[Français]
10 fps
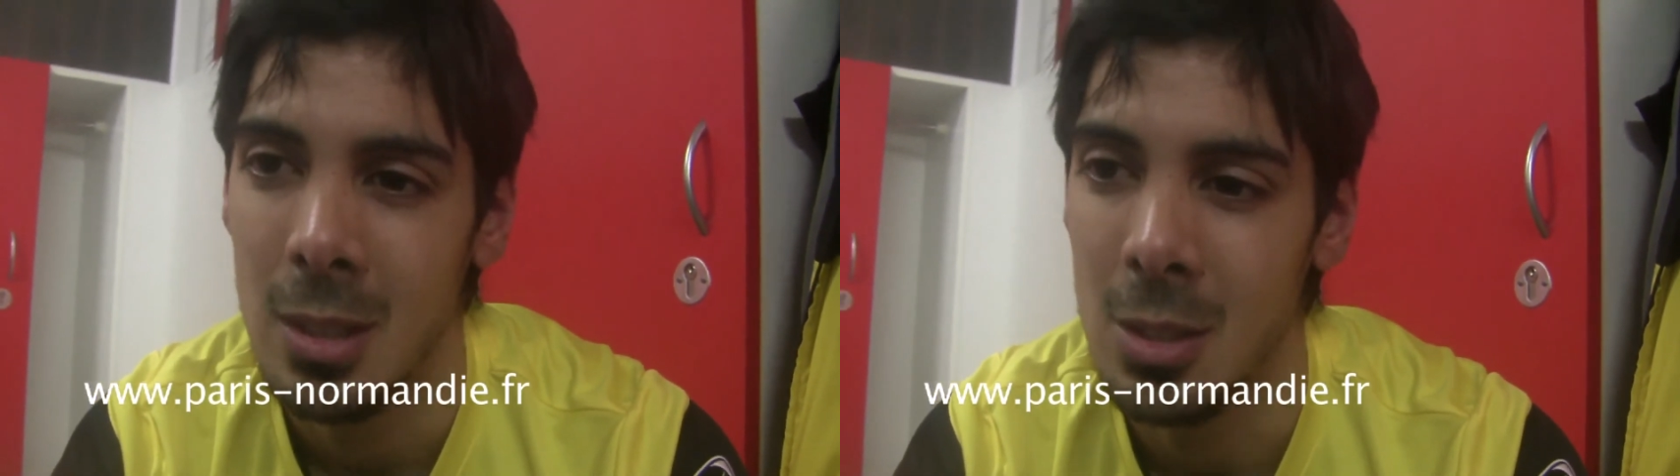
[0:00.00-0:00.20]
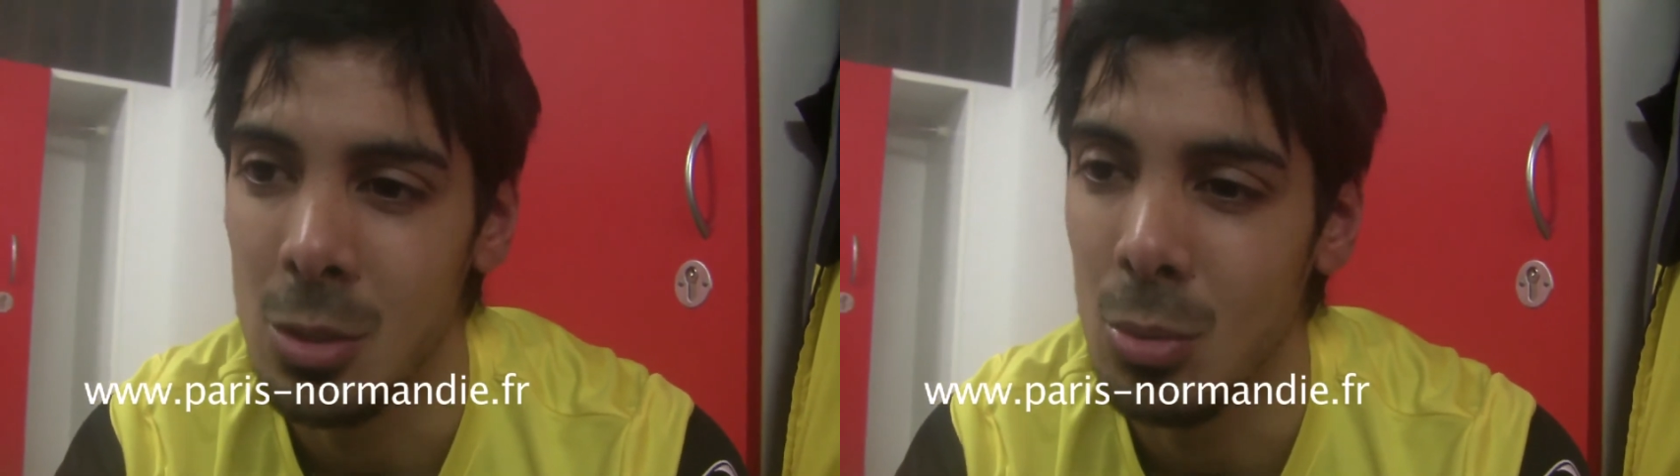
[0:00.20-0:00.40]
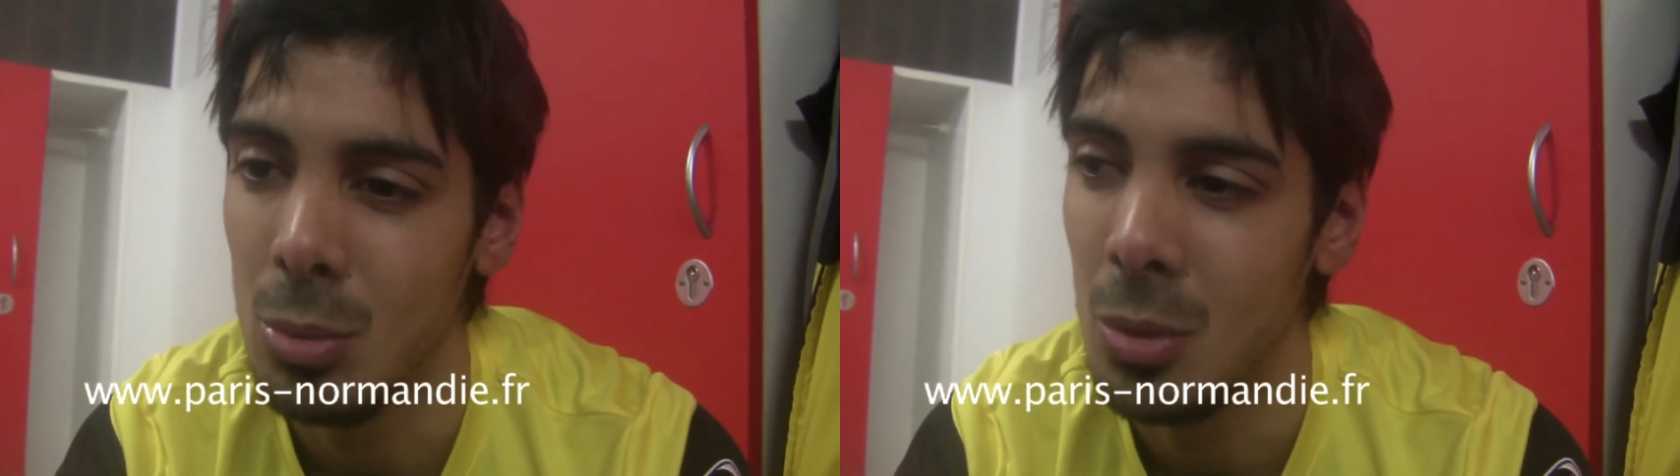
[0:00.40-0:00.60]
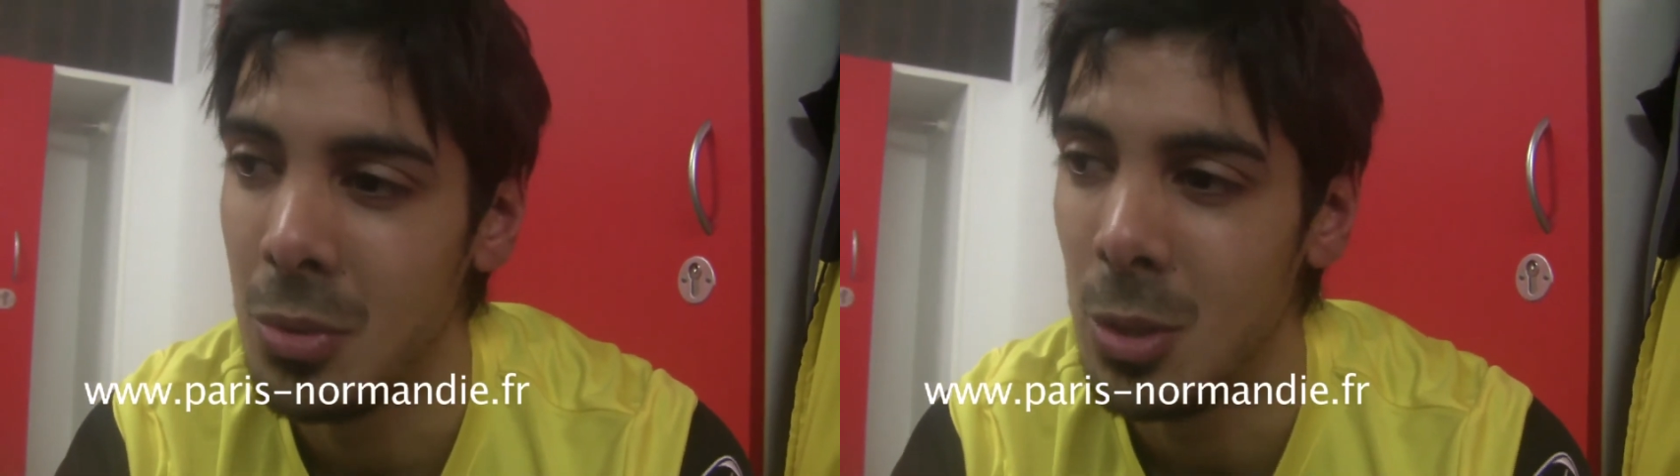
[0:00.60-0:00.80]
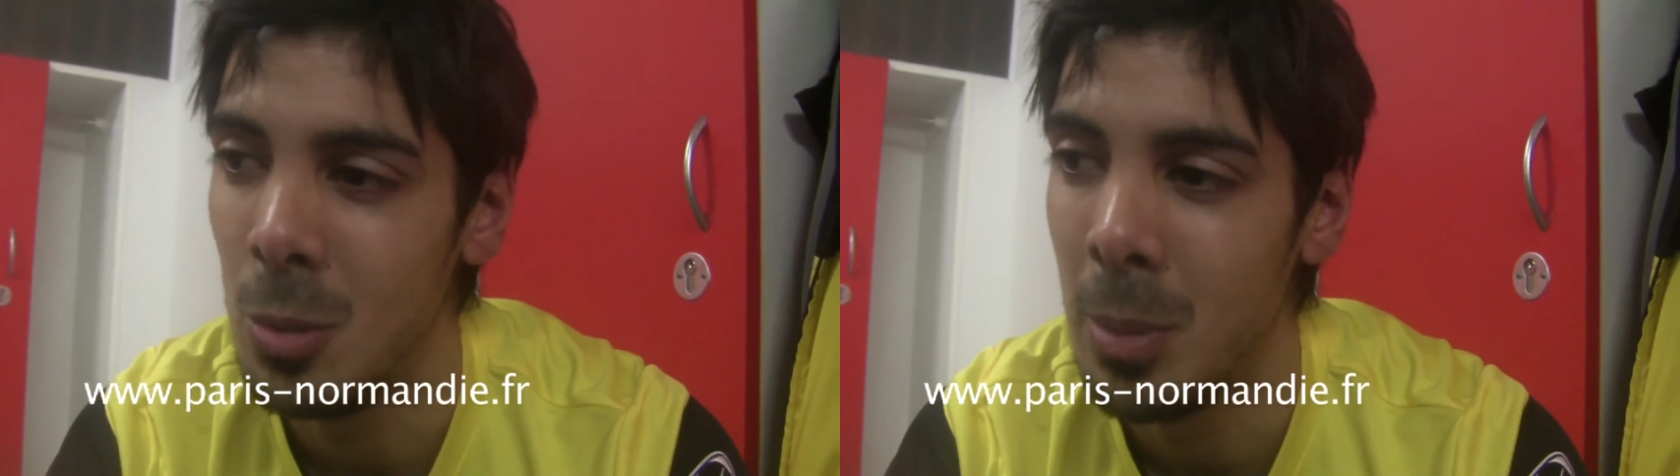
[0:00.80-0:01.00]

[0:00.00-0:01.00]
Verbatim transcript: et surtout le fait de